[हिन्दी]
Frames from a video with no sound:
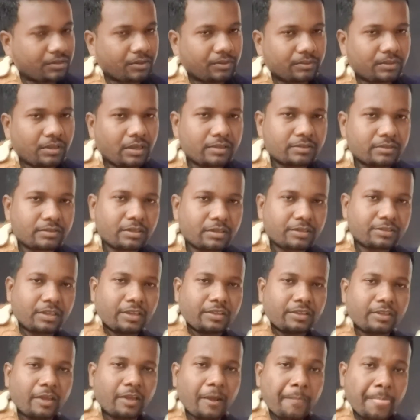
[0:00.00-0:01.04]
चौथा आंसर
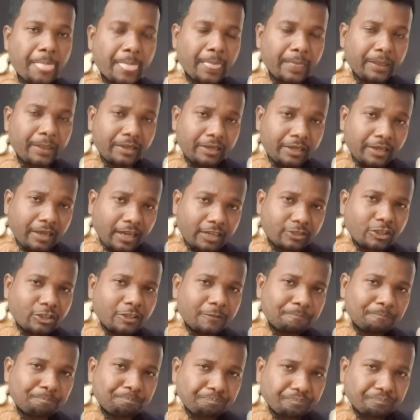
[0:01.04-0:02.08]
सही था अच्छा